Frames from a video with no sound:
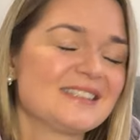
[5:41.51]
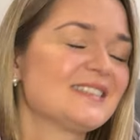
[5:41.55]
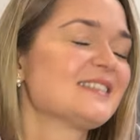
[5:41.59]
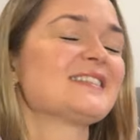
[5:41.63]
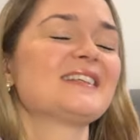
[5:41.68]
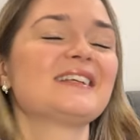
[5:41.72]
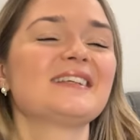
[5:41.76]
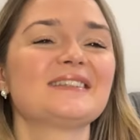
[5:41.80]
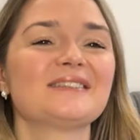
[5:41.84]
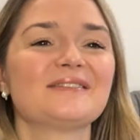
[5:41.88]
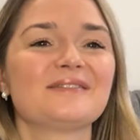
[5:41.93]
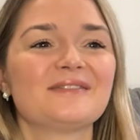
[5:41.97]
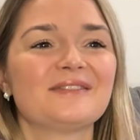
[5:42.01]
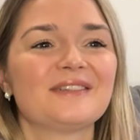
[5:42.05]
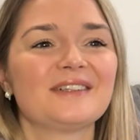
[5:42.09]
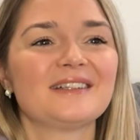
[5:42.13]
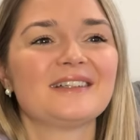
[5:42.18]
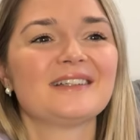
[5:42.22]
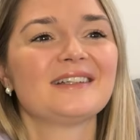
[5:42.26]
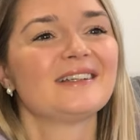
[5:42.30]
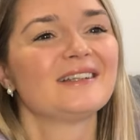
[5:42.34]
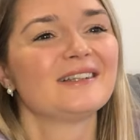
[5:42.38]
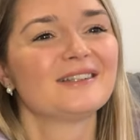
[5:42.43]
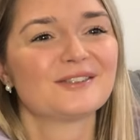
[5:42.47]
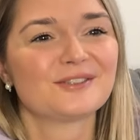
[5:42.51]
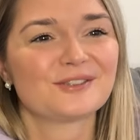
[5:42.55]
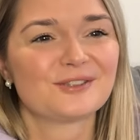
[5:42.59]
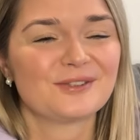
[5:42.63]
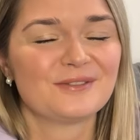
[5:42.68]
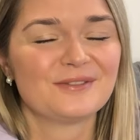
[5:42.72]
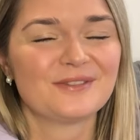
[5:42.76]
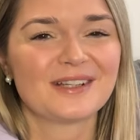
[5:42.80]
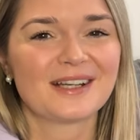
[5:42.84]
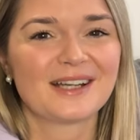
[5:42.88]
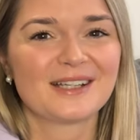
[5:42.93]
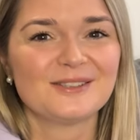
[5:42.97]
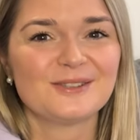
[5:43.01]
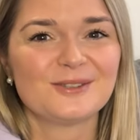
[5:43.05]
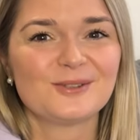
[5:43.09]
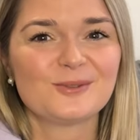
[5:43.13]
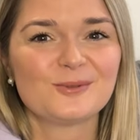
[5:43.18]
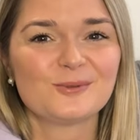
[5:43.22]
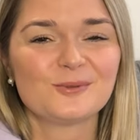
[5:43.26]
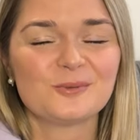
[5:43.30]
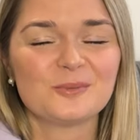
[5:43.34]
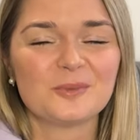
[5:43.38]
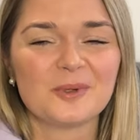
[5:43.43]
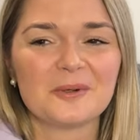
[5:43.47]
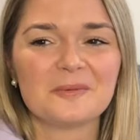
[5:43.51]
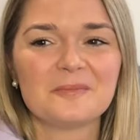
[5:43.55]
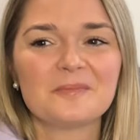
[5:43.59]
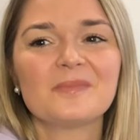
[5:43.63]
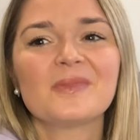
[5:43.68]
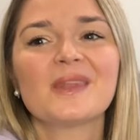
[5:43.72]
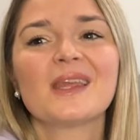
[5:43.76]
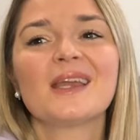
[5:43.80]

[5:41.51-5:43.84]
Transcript: из-за этого лыжного костюма.